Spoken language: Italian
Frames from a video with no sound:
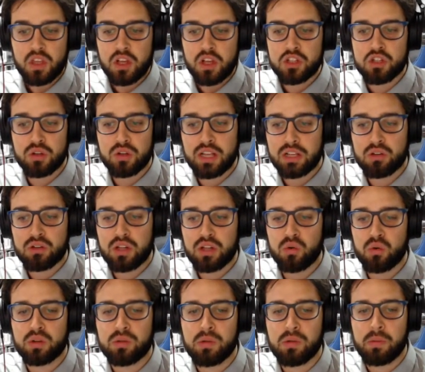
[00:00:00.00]
soltanto
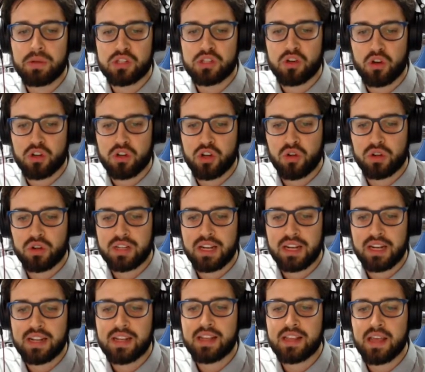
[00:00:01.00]
dell'ultimo episodio in
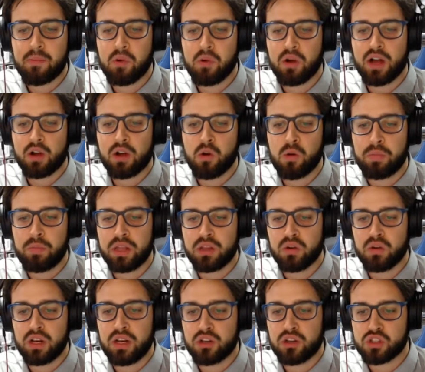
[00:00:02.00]
ordine di tempo che ha
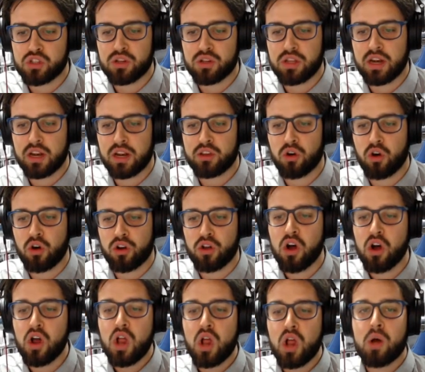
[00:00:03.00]
colpito il nostro territorio.
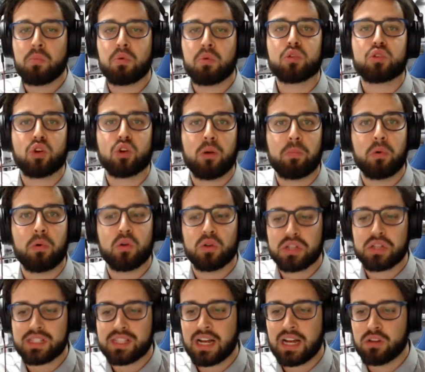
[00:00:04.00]
Purtroppo lo
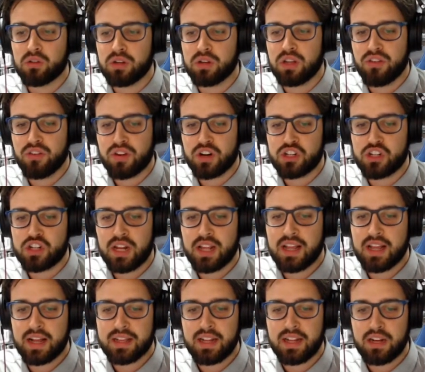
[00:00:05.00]
stato di
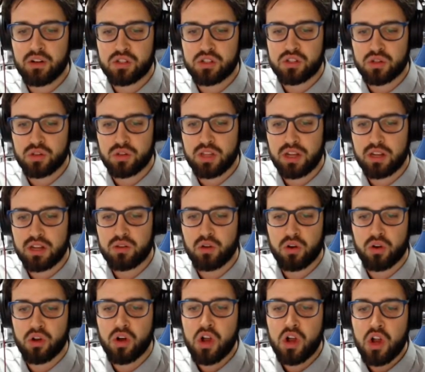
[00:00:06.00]
fragilità del nostro
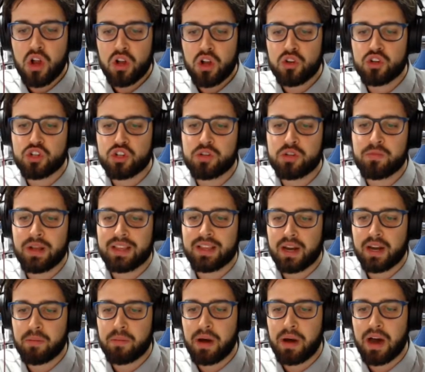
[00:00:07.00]
territorio non ci mette
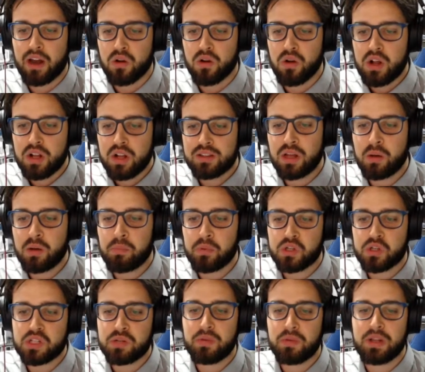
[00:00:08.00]
al riparo da un
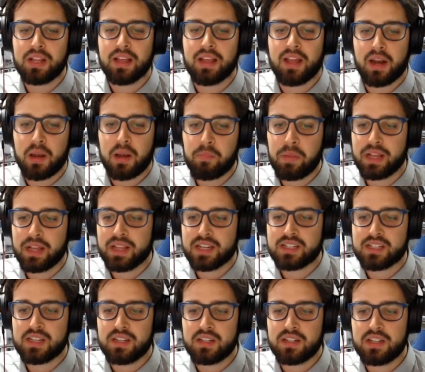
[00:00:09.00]
possibile
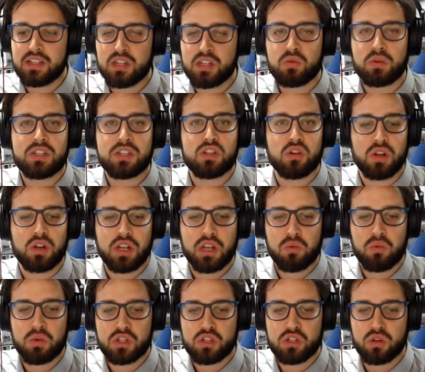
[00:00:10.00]
ripetersi di situazioni di
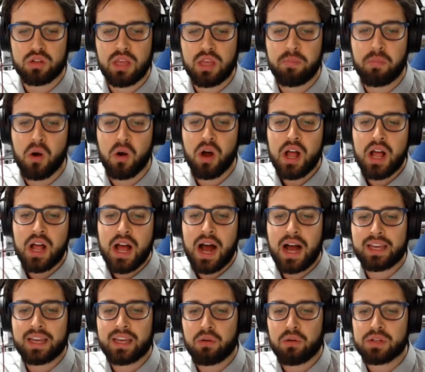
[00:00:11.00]
questo tipo.
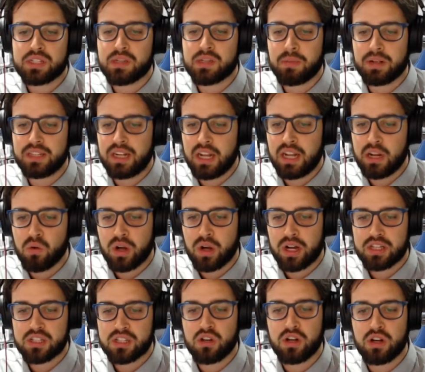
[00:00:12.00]
Anche questa mattina, in
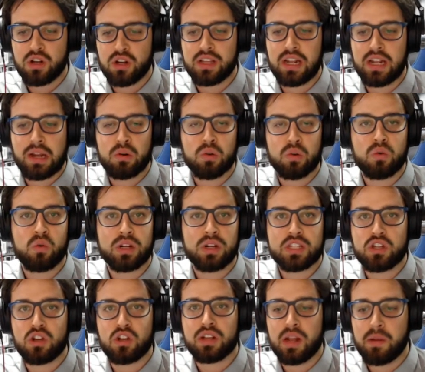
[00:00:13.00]
occasione
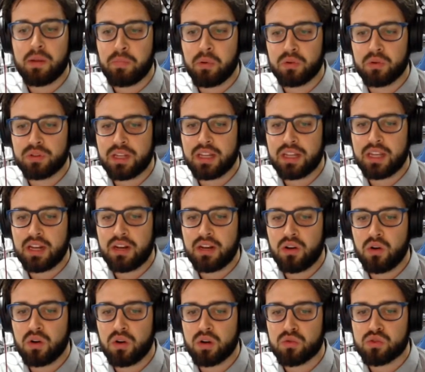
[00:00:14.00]
dell'inaugurazione del ponte di
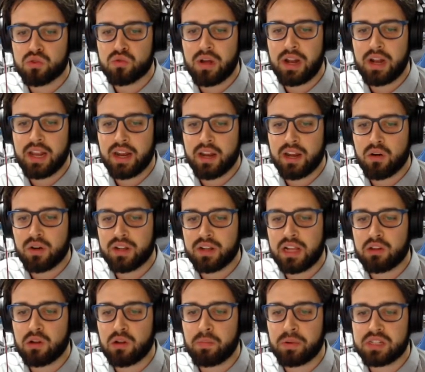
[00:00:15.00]
Annone, Usuelli ha
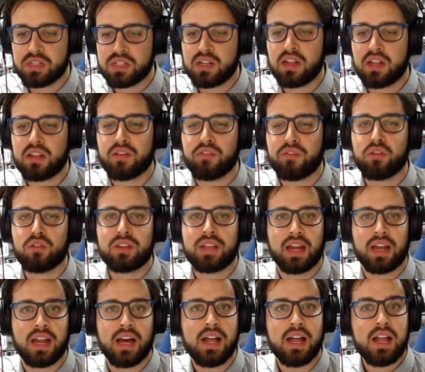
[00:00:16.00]
ricordato al presidente
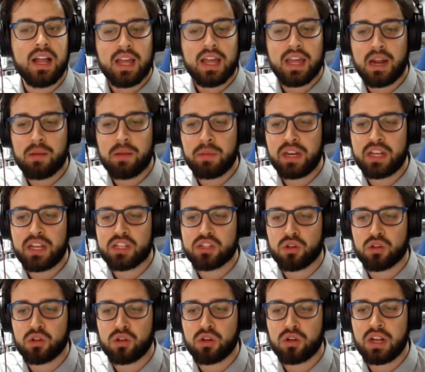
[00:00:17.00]
Fontana e al
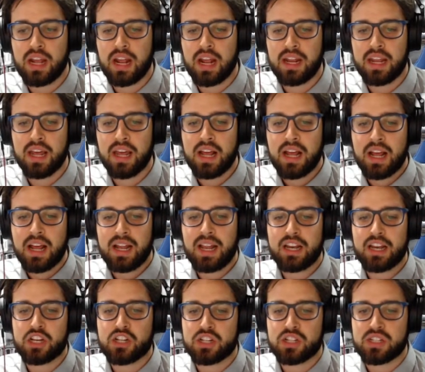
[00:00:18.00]
ministro Toninelli la
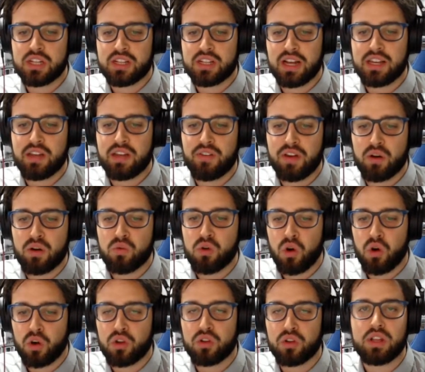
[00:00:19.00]
necessità di avere un
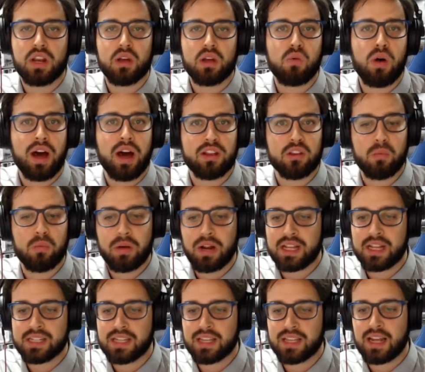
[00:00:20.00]
occhio di riguardo per
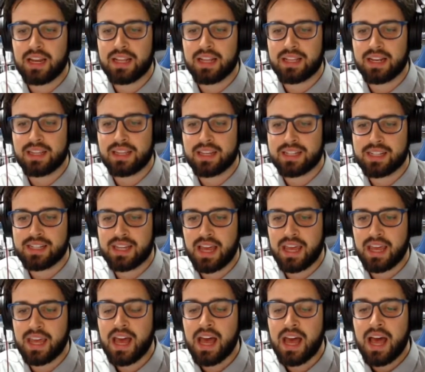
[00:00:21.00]
la statale
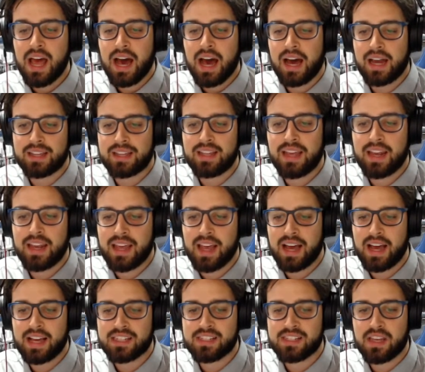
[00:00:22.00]
36, arteria e
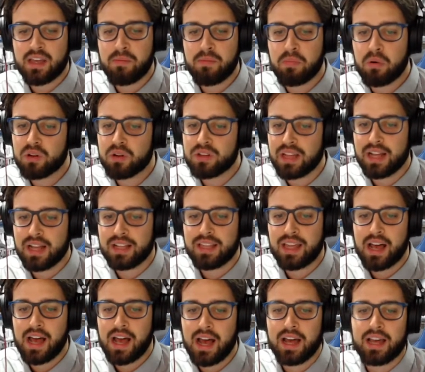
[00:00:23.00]
asse importante
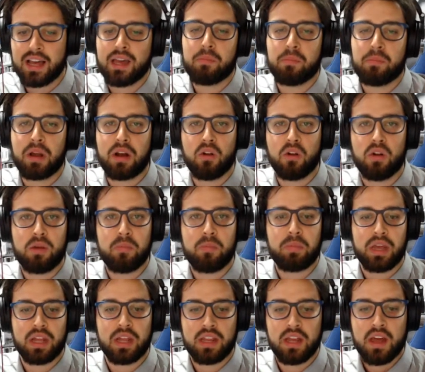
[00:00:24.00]
anche per le
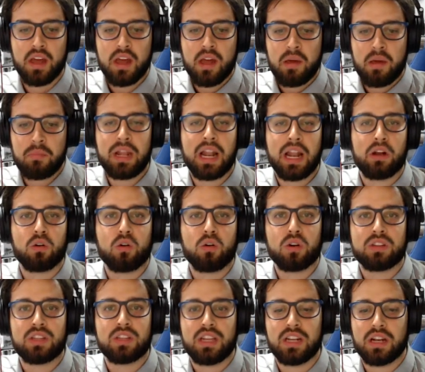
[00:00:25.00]
Olimpiadi
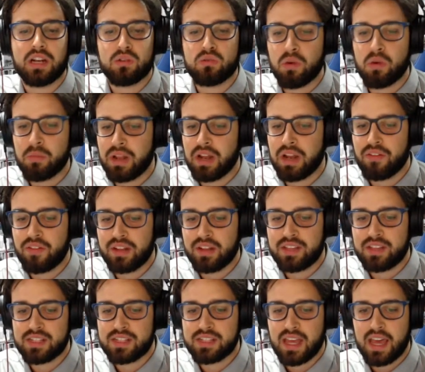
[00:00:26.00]
Milano-Cortina
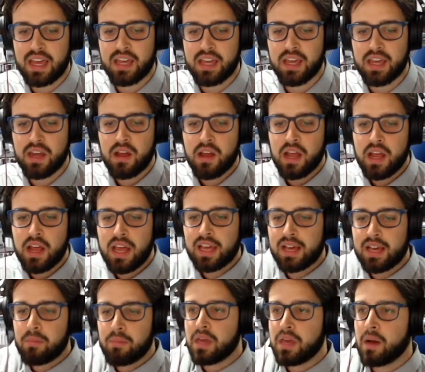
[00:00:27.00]
2026. E
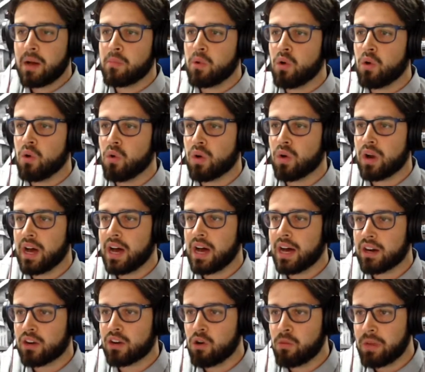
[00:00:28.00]
cambiamo ora
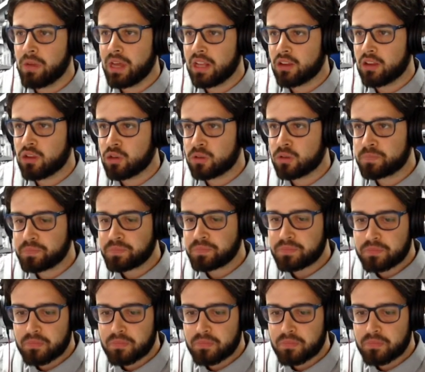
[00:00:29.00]
argomento.